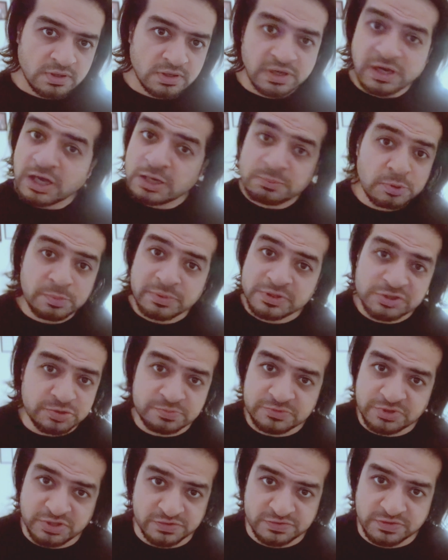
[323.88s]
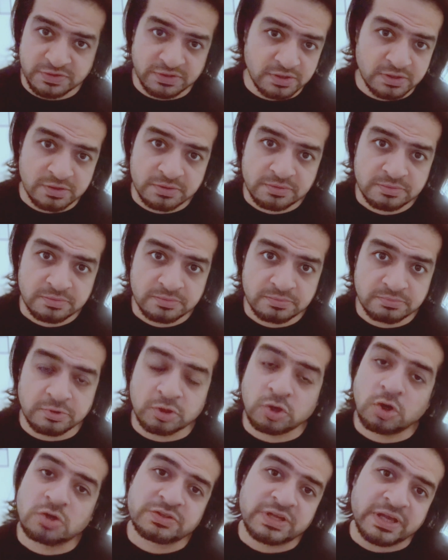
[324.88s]
कल भी मैं जिम नहीं जा सका
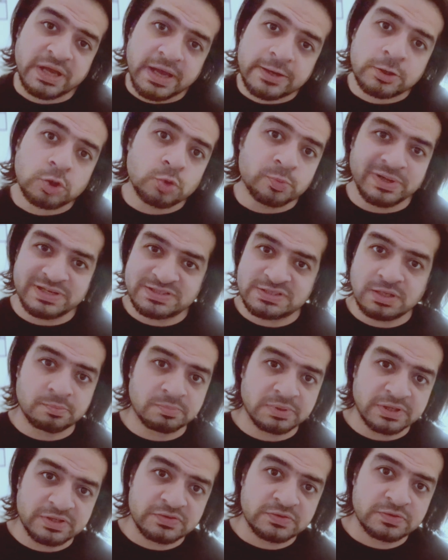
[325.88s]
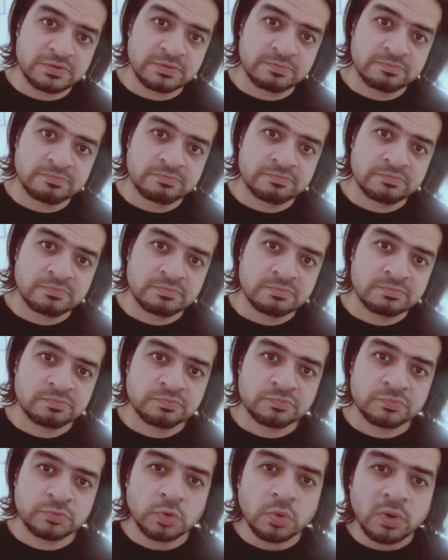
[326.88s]
बिकॉज आई हैड टू बी एट सम प्लेस
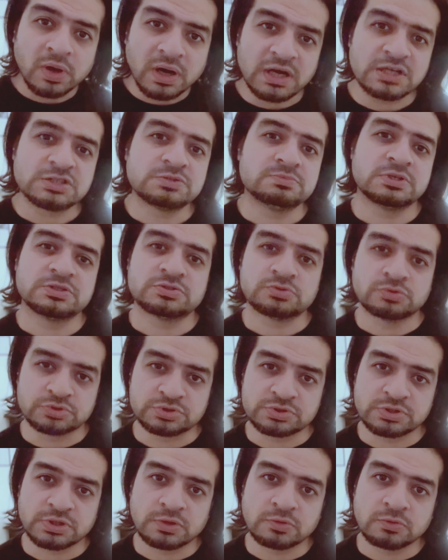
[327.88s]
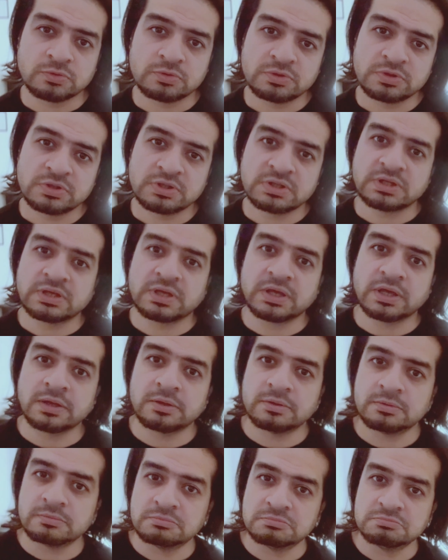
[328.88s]
तो आज मैं सोच रहा हूँ कि
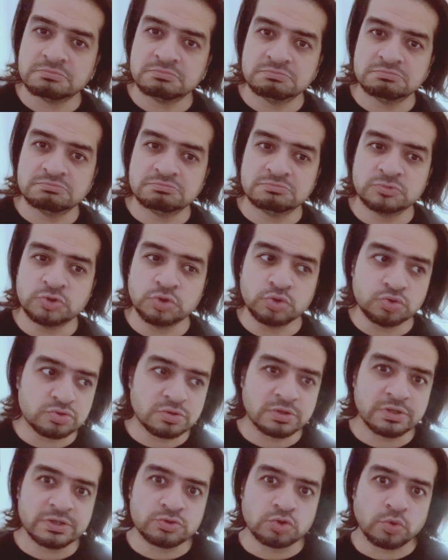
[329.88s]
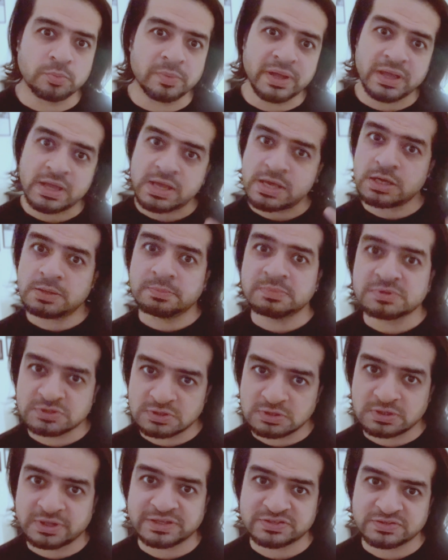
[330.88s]
यूजली जो मैं एक
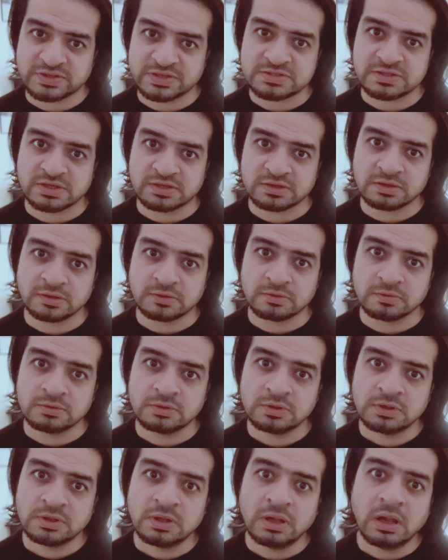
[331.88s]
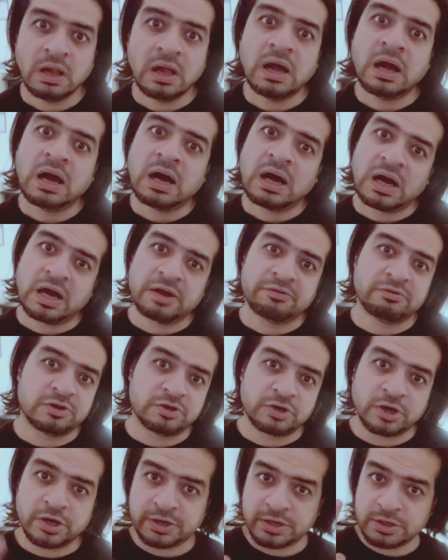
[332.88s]
मसल की एक्सरसाइज करता हूँ आई विल
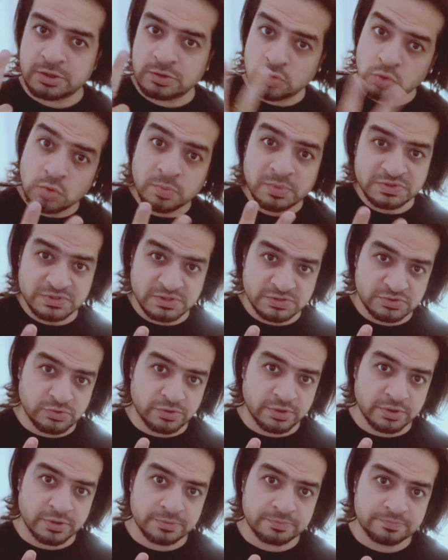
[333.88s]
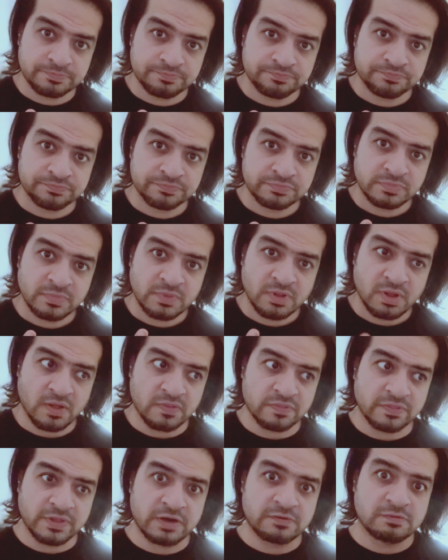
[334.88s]
टारगेट टू मसल्स टुडे
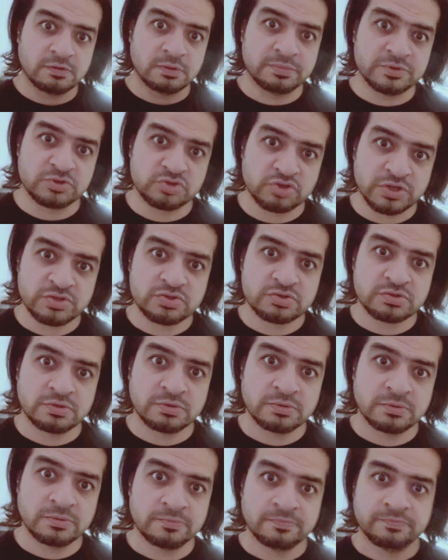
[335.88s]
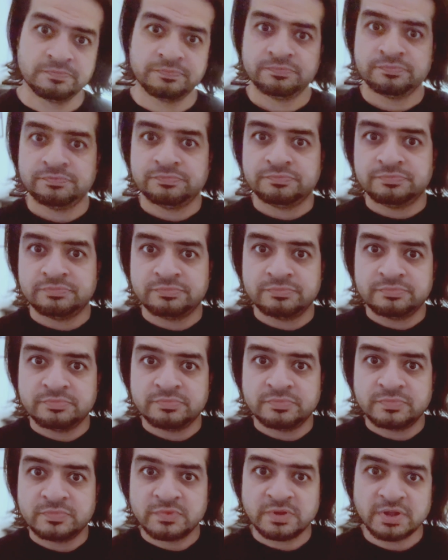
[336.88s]
एंड दैट विल बी चेस्ट
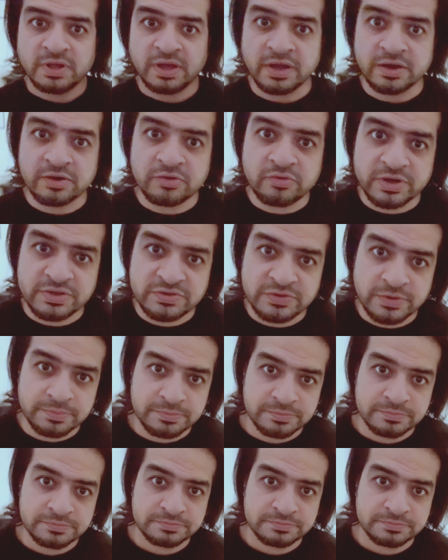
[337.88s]
एंड ट्राइसेप